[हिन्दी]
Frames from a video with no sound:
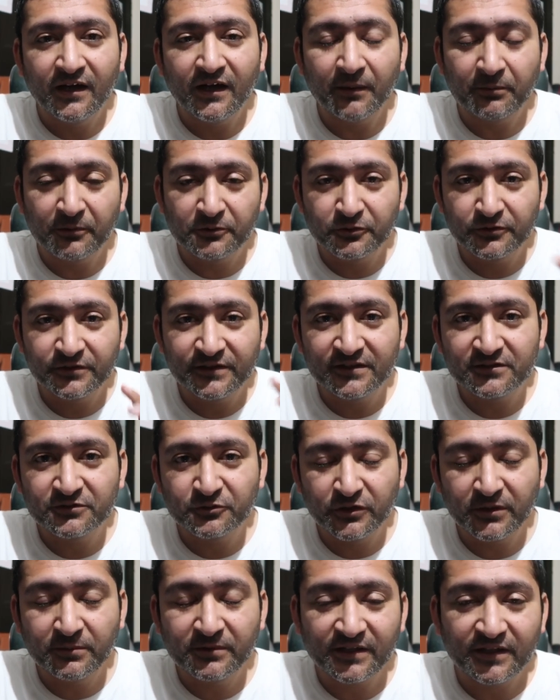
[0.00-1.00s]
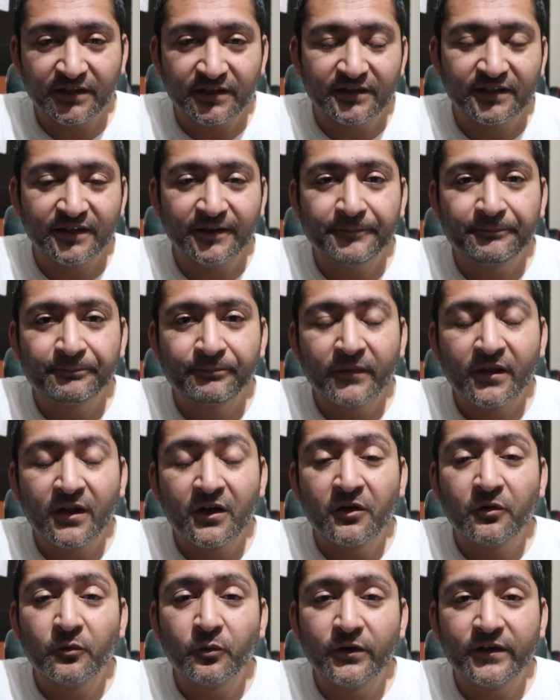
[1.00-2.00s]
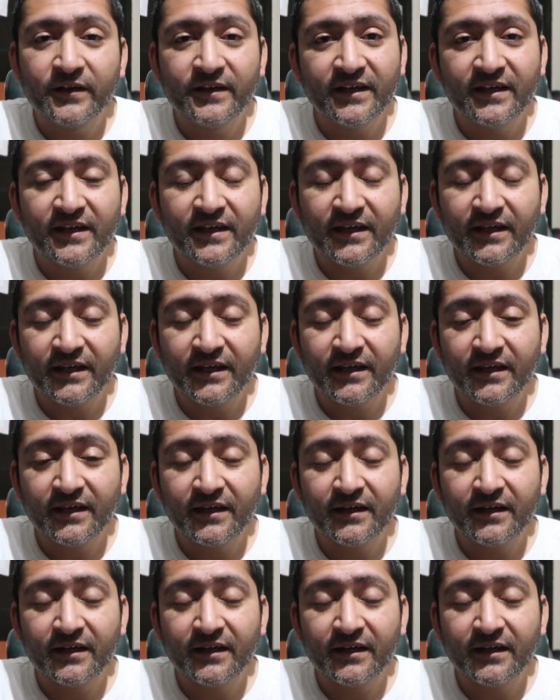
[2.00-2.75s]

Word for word: आपको थोड़ी सी एक स्टोरी बतानी थी वो ये कि